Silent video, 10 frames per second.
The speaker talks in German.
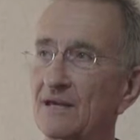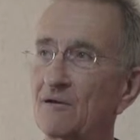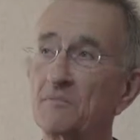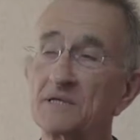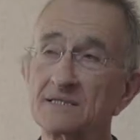
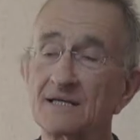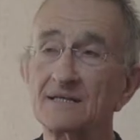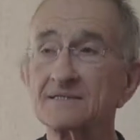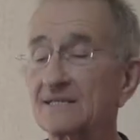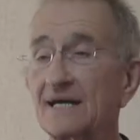aber man ist
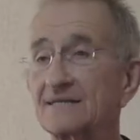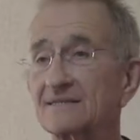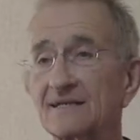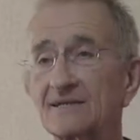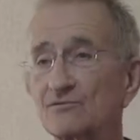allen
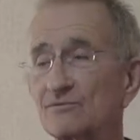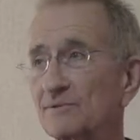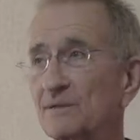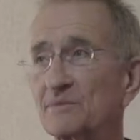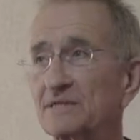Zeiten
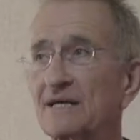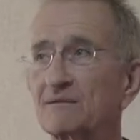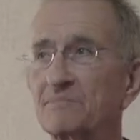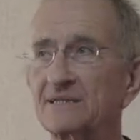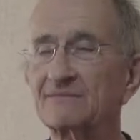gegenüber immer
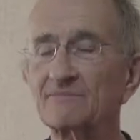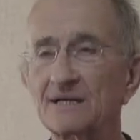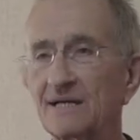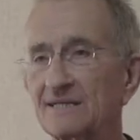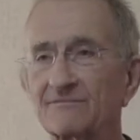dankbar, denn
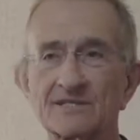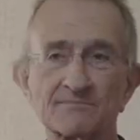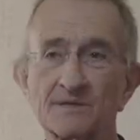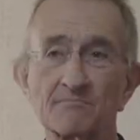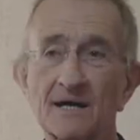man kann
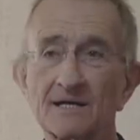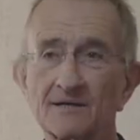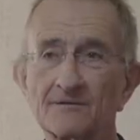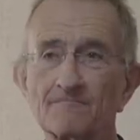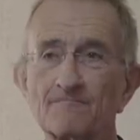etwas
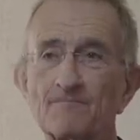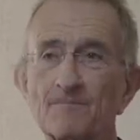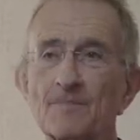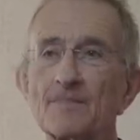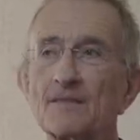mitmachen,
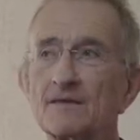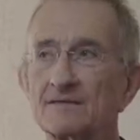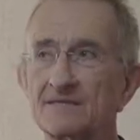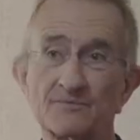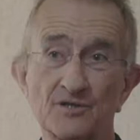
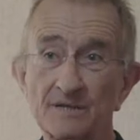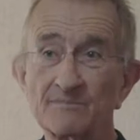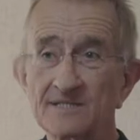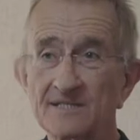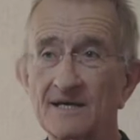selbst
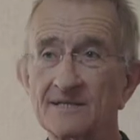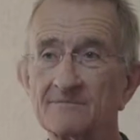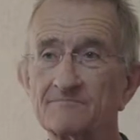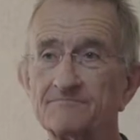schlimmen Zeiten.